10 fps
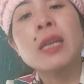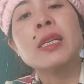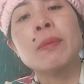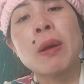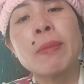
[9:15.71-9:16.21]

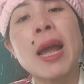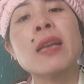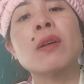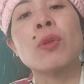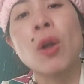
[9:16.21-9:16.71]
dễ gì mà mày
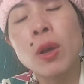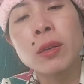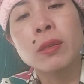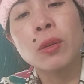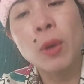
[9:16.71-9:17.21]
ăn được của nó
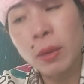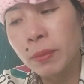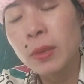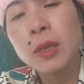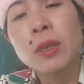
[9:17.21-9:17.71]
đúng
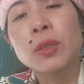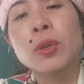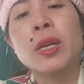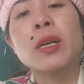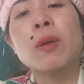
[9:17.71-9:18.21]
không
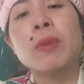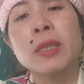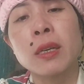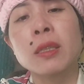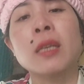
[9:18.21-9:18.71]
cho nên không
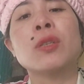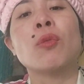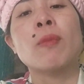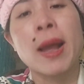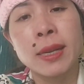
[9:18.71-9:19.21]
bao giờ nó tận
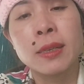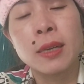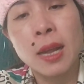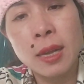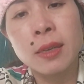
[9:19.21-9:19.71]
dụng mày
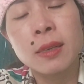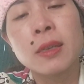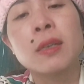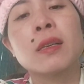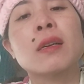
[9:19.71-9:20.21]
ha
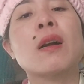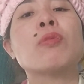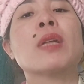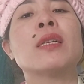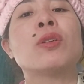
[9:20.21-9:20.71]
nó
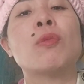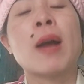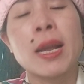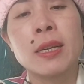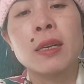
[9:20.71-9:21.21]
không tận dụng
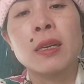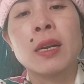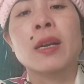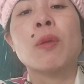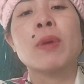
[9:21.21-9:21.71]
mày
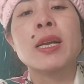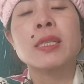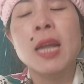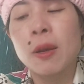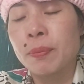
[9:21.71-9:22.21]
là đồng nghĩa
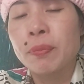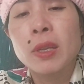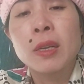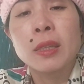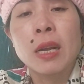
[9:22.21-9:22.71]
sao
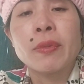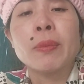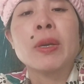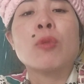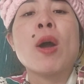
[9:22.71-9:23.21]
tại
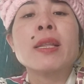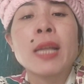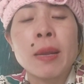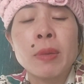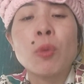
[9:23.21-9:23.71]
vì mày quá
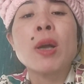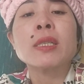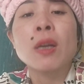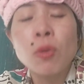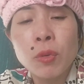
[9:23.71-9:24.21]
tệ mày
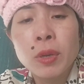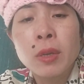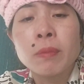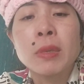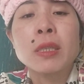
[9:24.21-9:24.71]
quá xấu
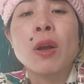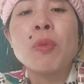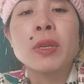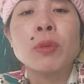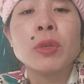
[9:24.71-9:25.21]
mày
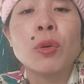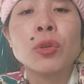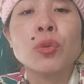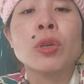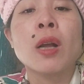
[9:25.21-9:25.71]
xấu mà giống như
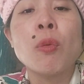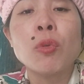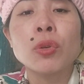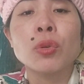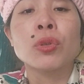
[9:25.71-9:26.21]
con chuột
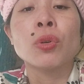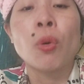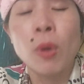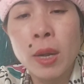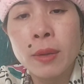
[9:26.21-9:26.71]
cống con chuột
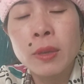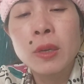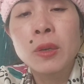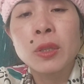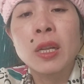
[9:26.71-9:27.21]
trù á
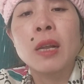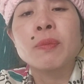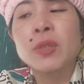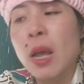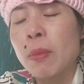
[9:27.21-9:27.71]
thì
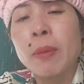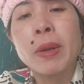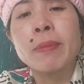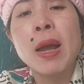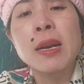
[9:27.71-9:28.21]
làm sao mà
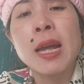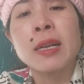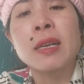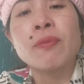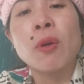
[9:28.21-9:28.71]
mày mang
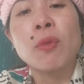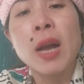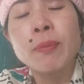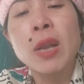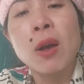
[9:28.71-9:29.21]
lại cái phòng
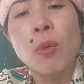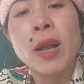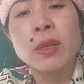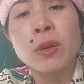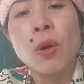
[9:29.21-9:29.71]
khám đa
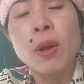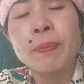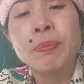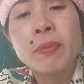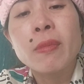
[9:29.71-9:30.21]
khoa cho nó